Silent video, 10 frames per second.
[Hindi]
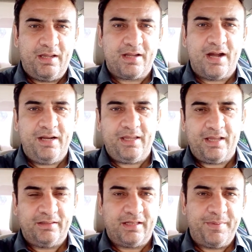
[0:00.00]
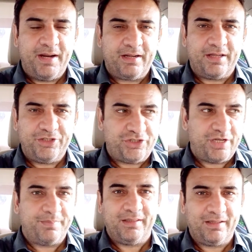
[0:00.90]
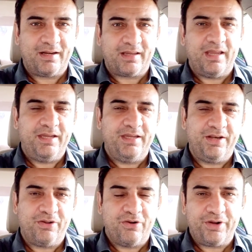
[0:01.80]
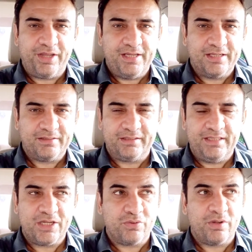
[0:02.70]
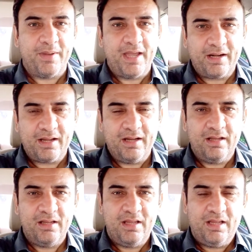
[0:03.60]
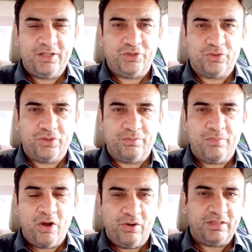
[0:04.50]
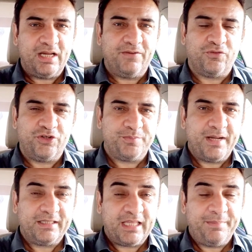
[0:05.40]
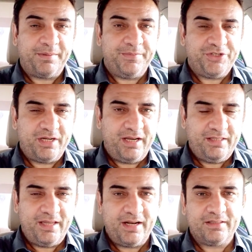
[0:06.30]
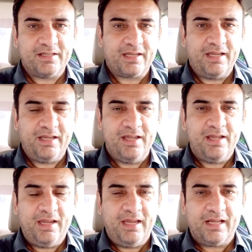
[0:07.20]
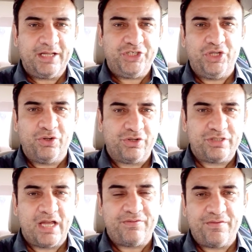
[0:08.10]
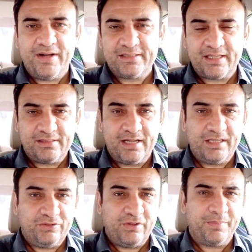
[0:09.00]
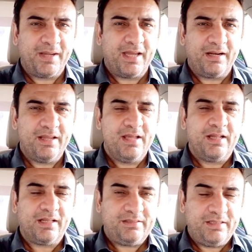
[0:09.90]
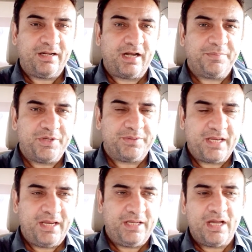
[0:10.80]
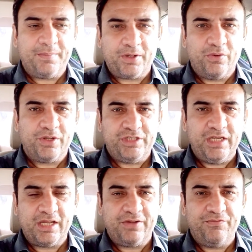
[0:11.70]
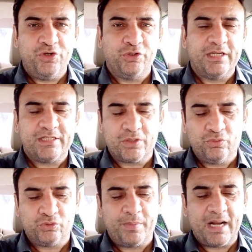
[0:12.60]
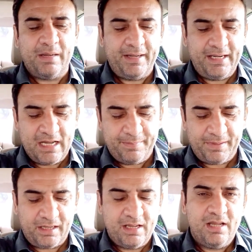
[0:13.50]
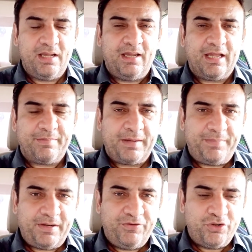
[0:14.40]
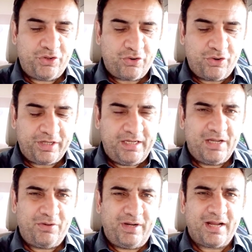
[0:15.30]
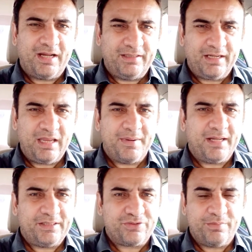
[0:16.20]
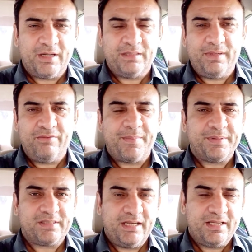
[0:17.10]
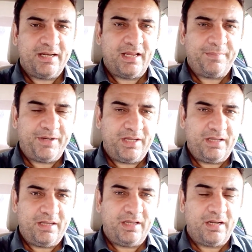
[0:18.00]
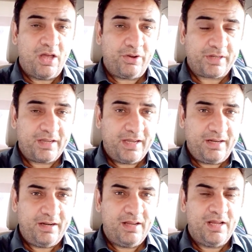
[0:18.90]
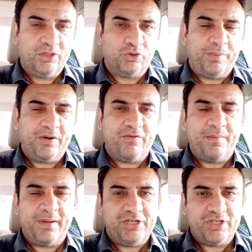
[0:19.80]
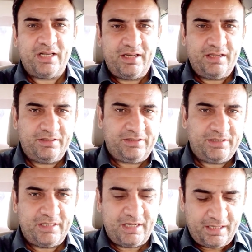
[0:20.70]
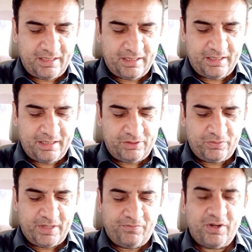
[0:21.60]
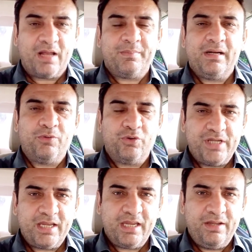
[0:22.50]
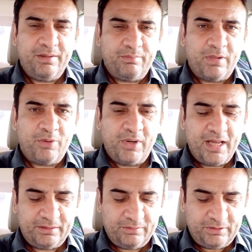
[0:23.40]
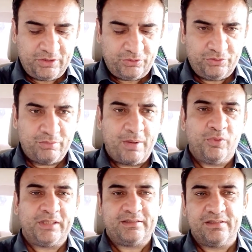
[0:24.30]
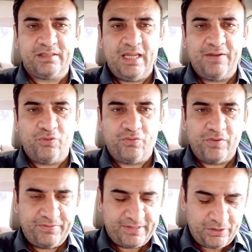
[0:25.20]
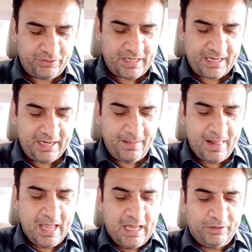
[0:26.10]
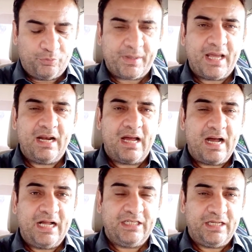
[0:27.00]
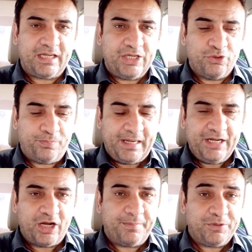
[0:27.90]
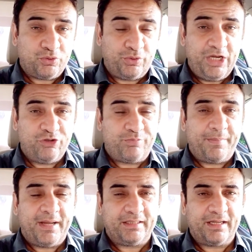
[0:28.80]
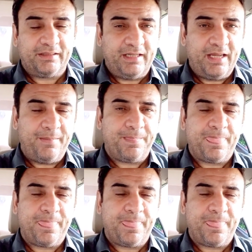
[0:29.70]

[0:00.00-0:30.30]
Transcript: गाड़ी के अंदर बैठ कर शीशे बंद करके ही रिकॉर्ड की जा सकती है क्योंकि बाहर का जो माहौल था वो इस बात की परमिशन नहीं दे रहा था कि एक अच्छी और साफ़ आवाज़ के साथ जो है बगैर किसी इंटरप्शन के आपको अच्छी वीडियो दे सकूँ तो बहरहाल मैंने यहाँ पर एक बार फिर वीडियो रिकॉर्ड की और एक आध दिन की बात है उसके बाद मैंने वापस चले जाना है अपने लाहौर के घर तो फिर वहाँ पर इन चीज़ें जो हैं वो नॉर्मल हो जाएंगी मामूलत जो मामूलत ज़िंदगी हैं वो वैसे हो जाएंगे तो बहरहाल आज की जो पहली टॉप स्टोरी है उस पर बात करते हैं